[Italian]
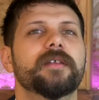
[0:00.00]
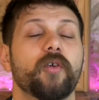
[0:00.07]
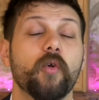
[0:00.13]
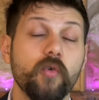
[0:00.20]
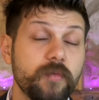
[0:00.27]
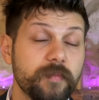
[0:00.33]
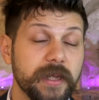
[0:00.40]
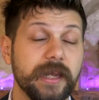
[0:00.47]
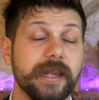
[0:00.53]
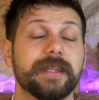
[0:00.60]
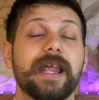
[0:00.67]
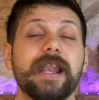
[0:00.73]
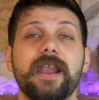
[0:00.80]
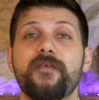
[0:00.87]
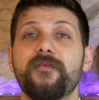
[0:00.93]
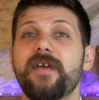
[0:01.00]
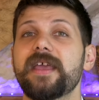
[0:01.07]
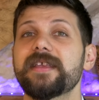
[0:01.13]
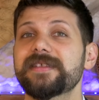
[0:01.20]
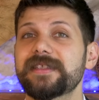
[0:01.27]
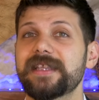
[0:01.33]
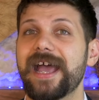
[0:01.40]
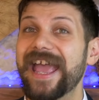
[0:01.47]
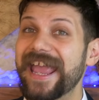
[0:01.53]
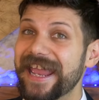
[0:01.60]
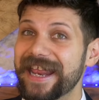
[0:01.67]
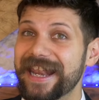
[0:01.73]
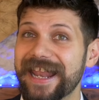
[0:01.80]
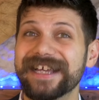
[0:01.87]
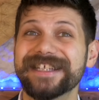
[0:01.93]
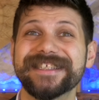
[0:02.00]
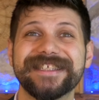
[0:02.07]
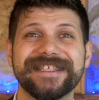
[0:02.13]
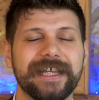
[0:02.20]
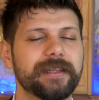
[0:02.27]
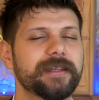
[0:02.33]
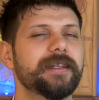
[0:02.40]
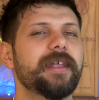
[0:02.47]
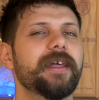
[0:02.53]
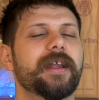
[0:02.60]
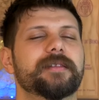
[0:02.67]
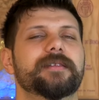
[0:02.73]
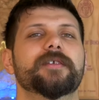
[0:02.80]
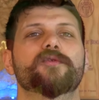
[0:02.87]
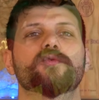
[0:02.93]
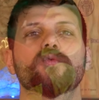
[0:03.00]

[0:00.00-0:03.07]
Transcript: Culmine della festa è la Zatterata